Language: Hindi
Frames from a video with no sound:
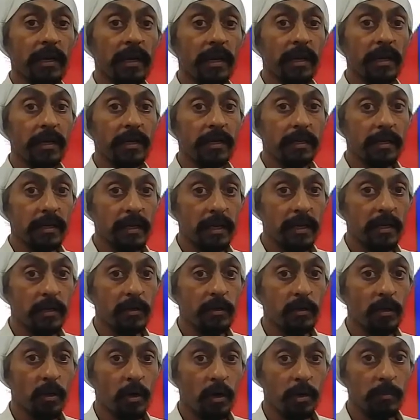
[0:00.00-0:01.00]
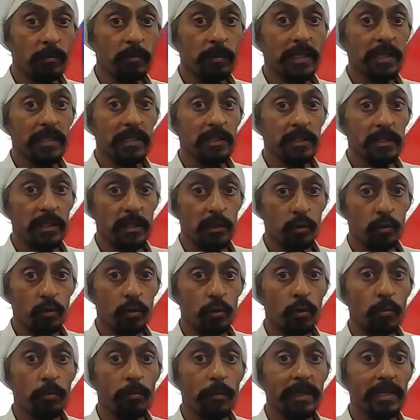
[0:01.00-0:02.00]
है कि नॉर्मली
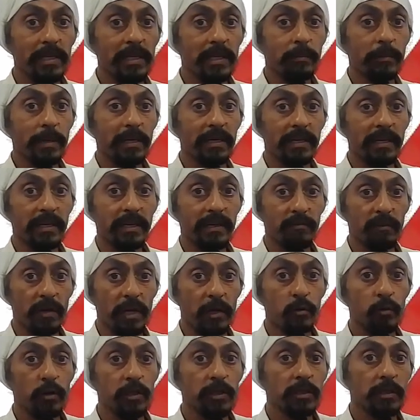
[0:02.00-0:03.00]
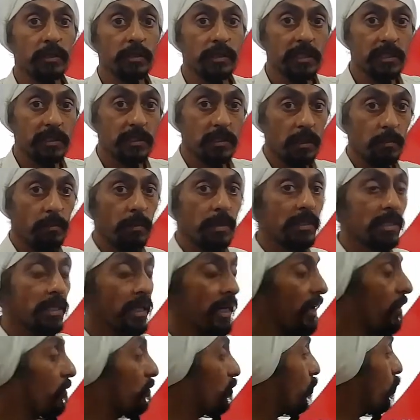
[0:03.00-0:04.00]
जिनको मेजरमेंट एंड इवेल्युएशन की समझ
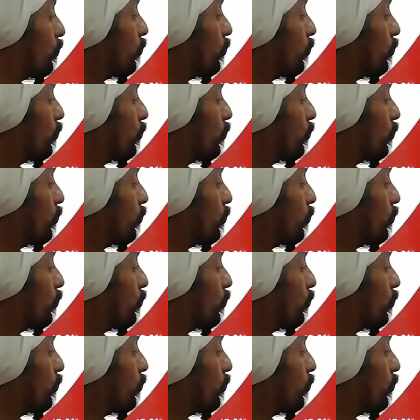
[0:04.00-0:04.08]
है वो